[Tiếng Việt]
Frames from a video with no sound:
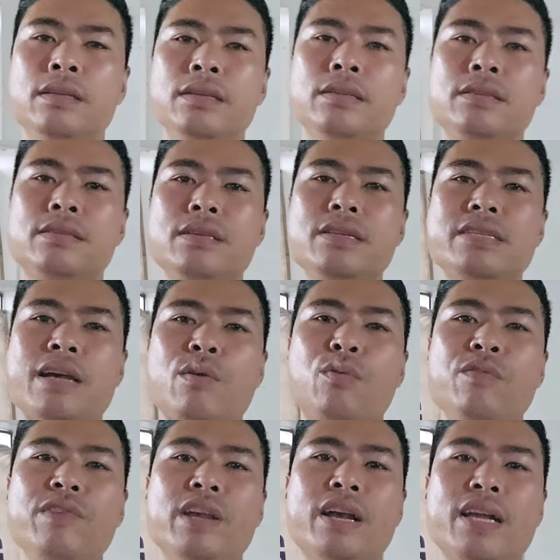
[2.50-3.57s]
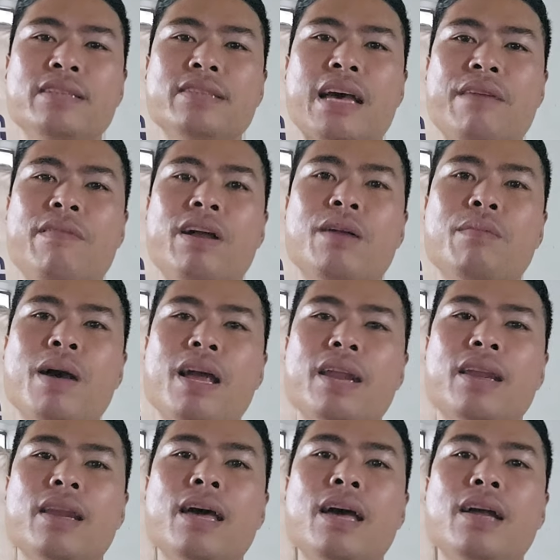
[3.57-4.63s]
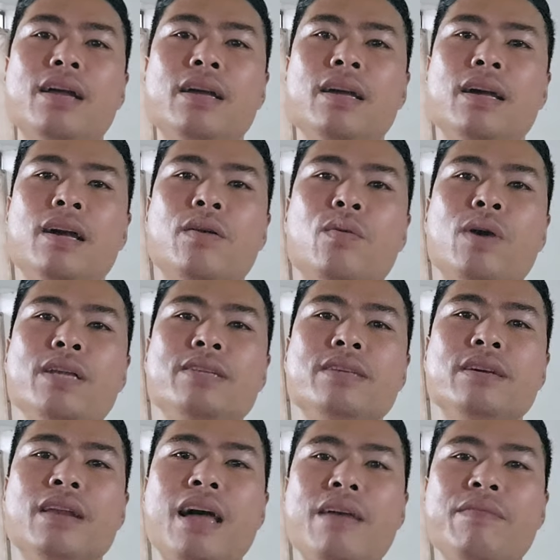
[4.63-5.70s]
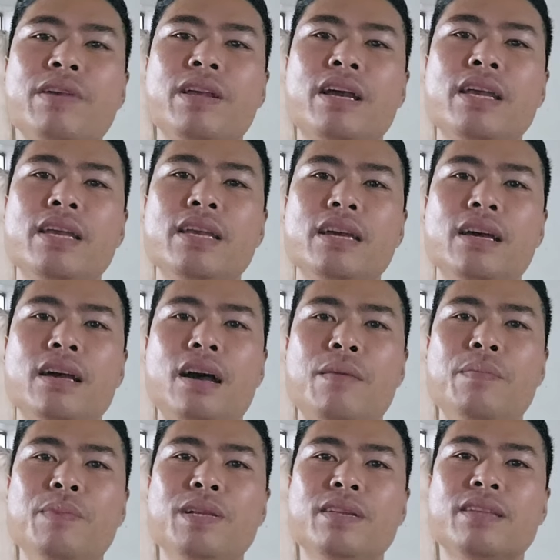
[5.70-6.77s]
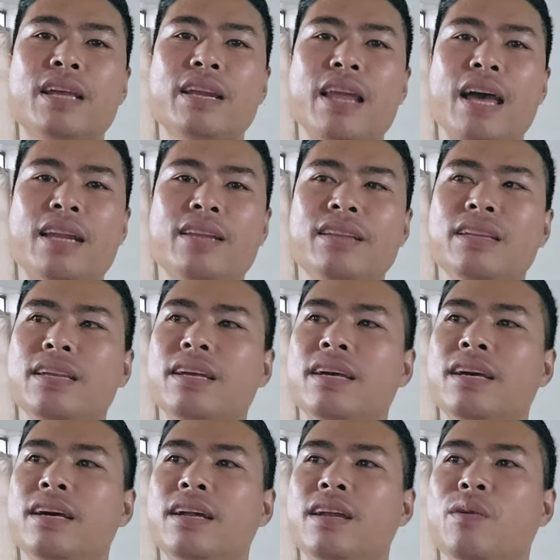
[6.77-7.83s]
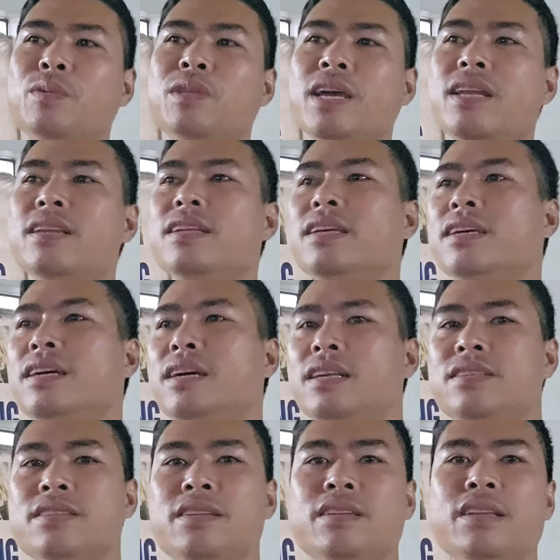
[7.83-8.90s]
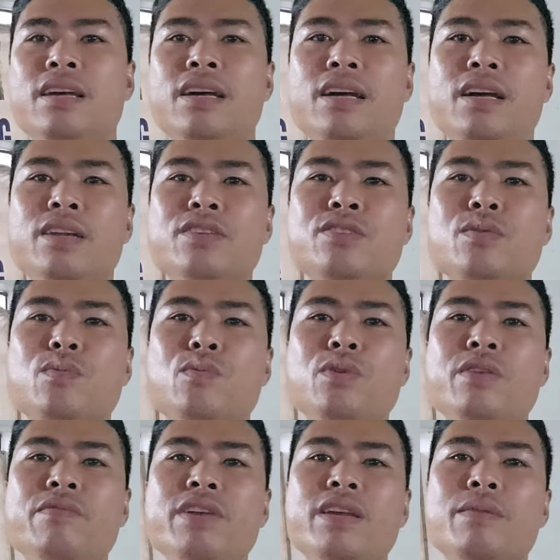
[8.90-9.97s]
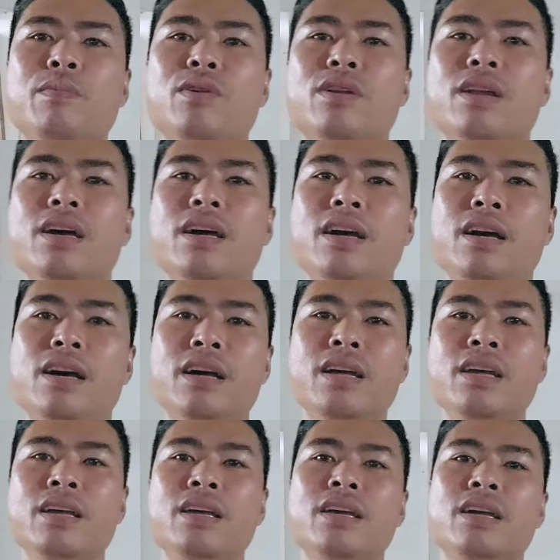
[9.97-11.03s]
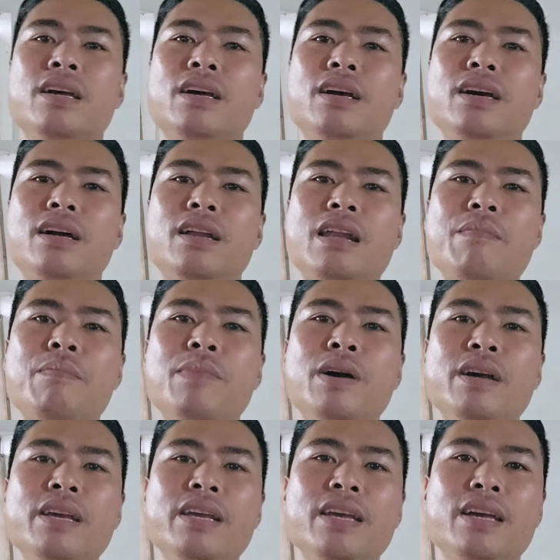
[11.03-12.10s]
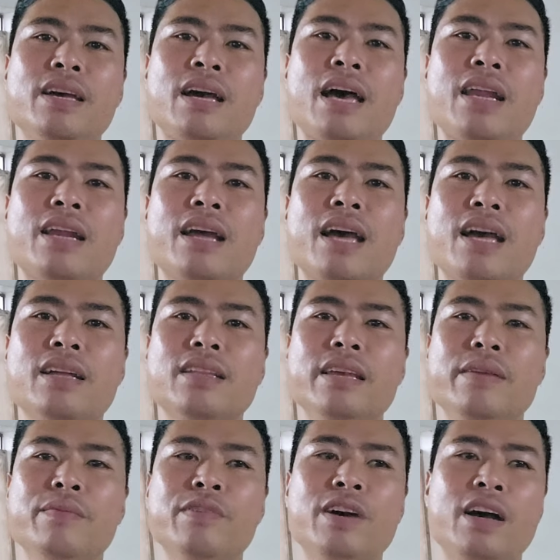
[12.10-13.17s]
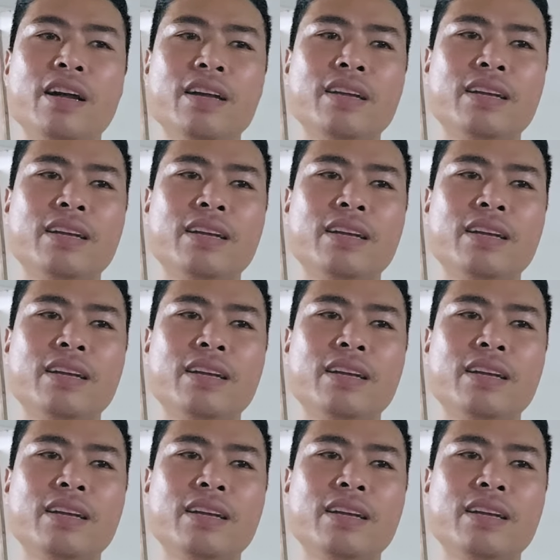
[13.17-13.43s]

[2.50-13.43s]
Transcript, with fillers: Xin chào quý vị khán giả và các bạn đang à, quay trở lại với kênh à, ẩm thực Thành Đạt thì à, đầu tiên thì xin chúc quý vị một năm mới an khang thịnh vượng